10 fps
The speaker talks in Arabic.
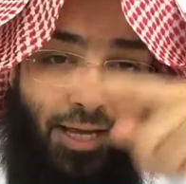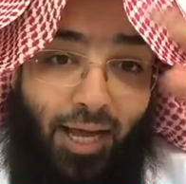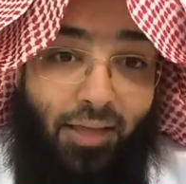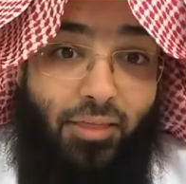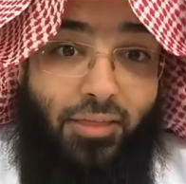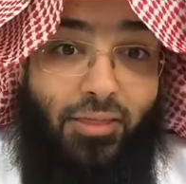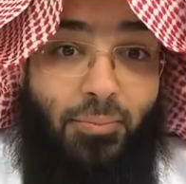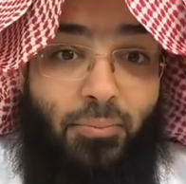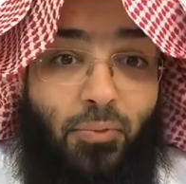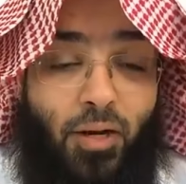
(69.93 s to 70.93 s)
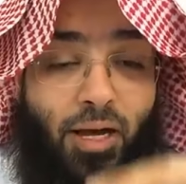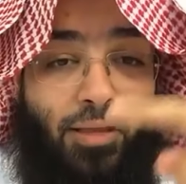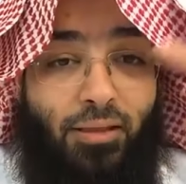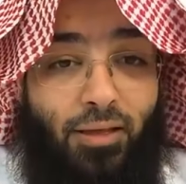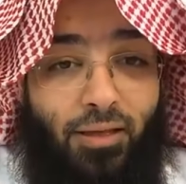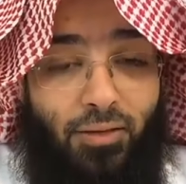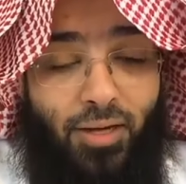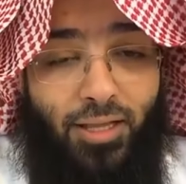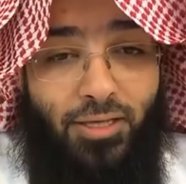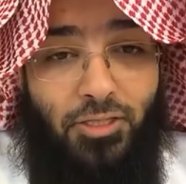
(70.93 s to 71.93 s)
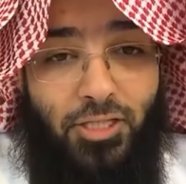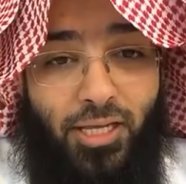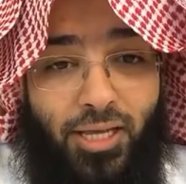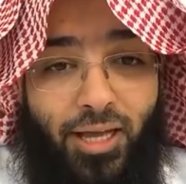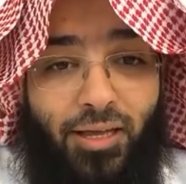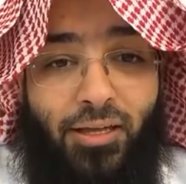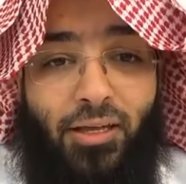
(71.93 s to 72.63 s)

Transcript: هذا الذنب وهذا وهذه السيئة